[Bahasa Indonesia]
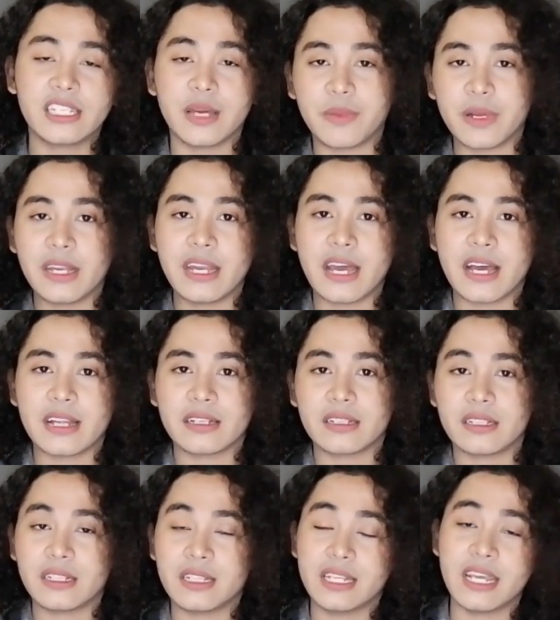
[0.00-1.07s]
Jeffrey
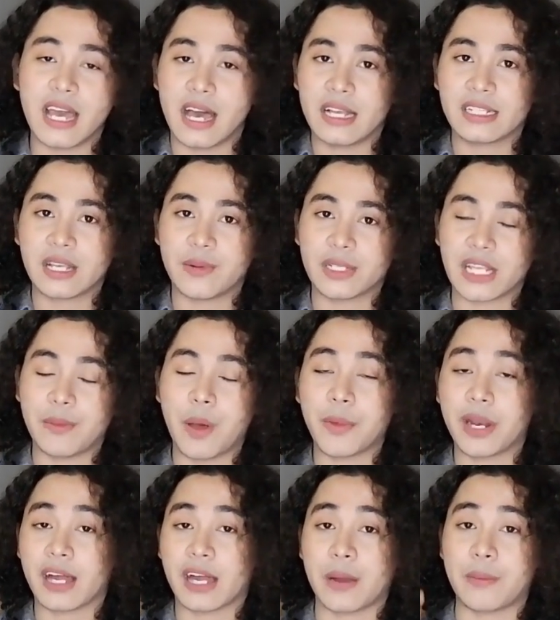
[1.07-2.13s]
dan dia sama-sama
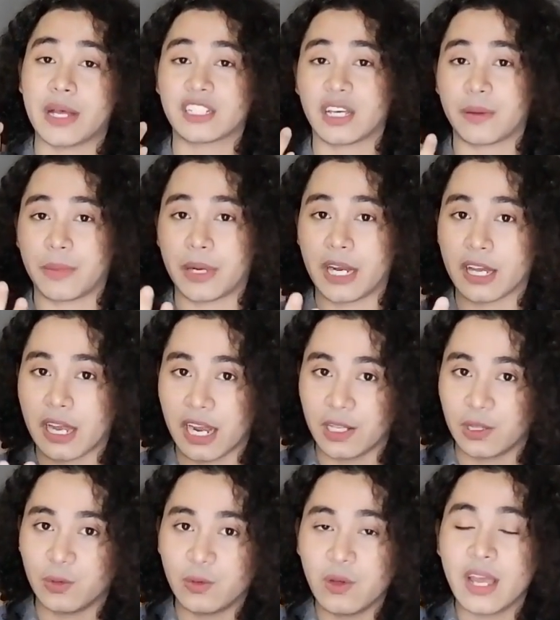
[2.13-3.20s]
mengenakan masker pada
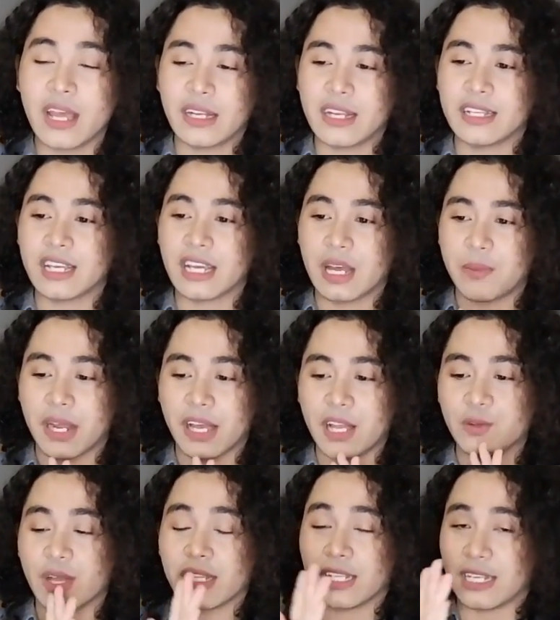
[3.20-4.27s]
kala itu dan jarak mereka
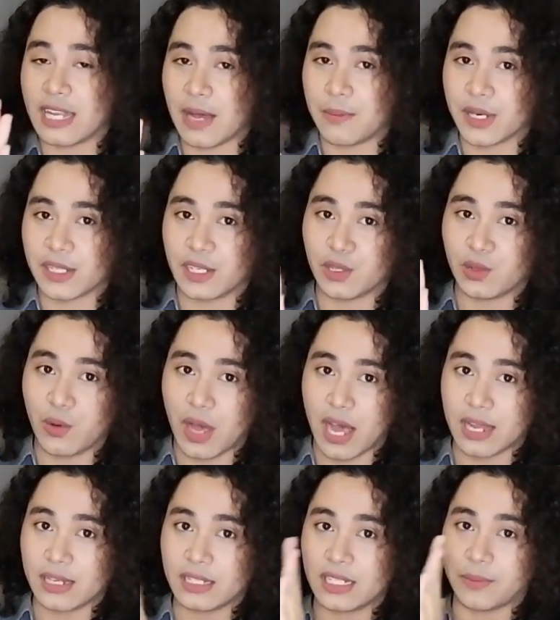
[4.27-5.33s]
juga tidak
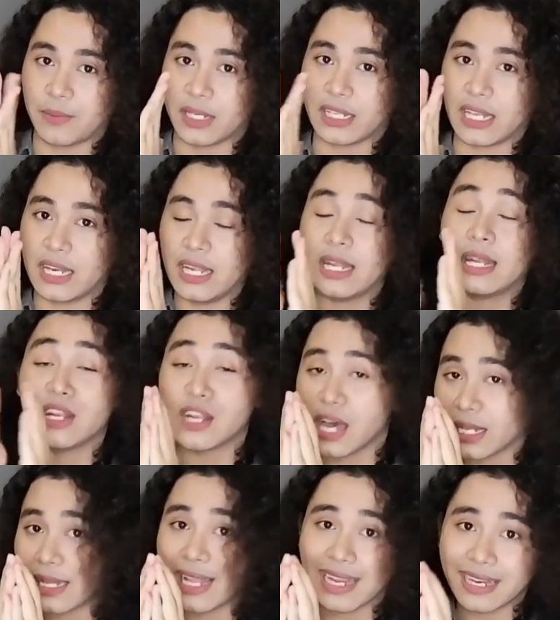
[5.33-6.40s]
bersentuhan seperti ini,
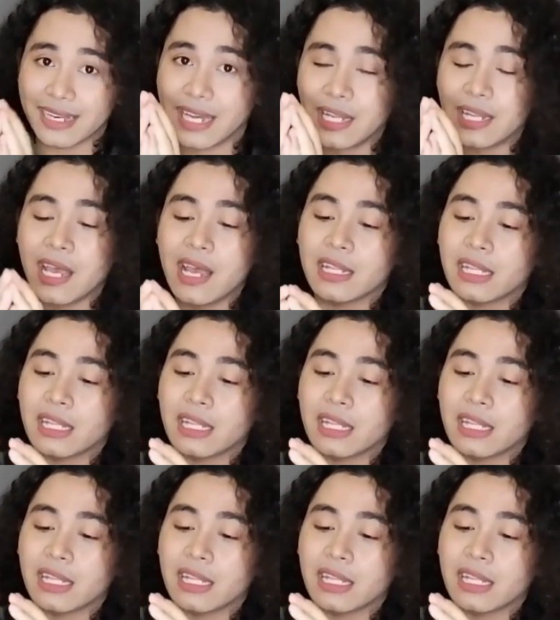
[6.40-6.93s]
not like that.